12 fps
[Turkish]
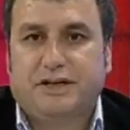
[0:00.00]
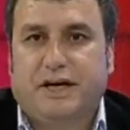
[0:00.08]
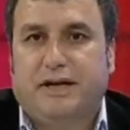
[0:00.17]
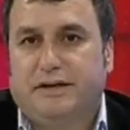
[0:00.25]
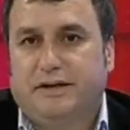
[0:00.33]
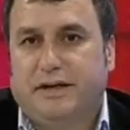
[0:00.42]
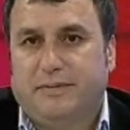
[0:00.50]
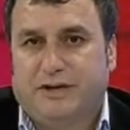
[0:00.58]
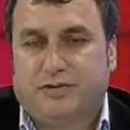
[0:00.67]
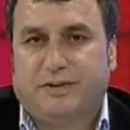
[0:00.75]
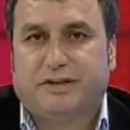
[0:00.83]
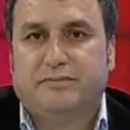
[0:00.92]
Zira e, hemen
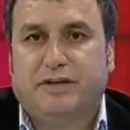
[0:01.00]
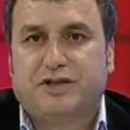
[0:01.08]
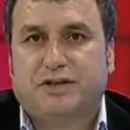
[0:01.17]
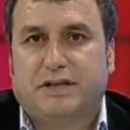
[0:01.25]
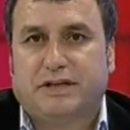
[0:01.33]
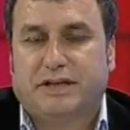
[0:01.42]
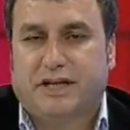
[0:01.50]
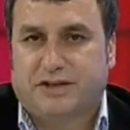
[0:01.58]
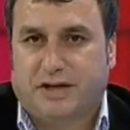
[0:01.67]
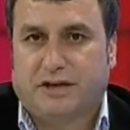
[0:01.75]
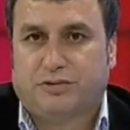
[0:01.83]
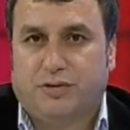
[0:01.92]
Şubat'ın başında da
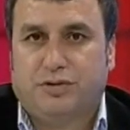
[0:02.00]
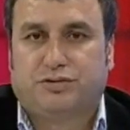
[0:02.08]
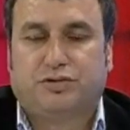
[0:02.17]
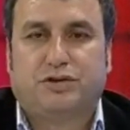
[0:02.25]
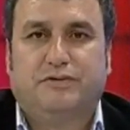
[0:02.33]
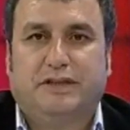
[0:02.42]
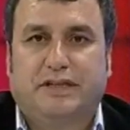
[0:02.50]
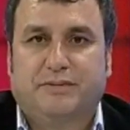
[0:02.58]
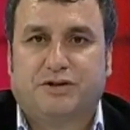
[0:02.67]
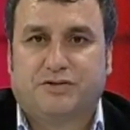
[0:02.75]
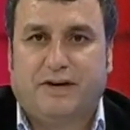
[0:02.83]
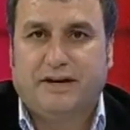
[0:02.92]
Yaşar Doğu
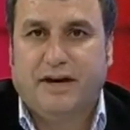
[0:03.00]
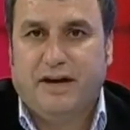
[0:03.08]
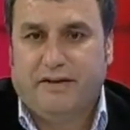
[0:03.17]
turnuvalarımız var.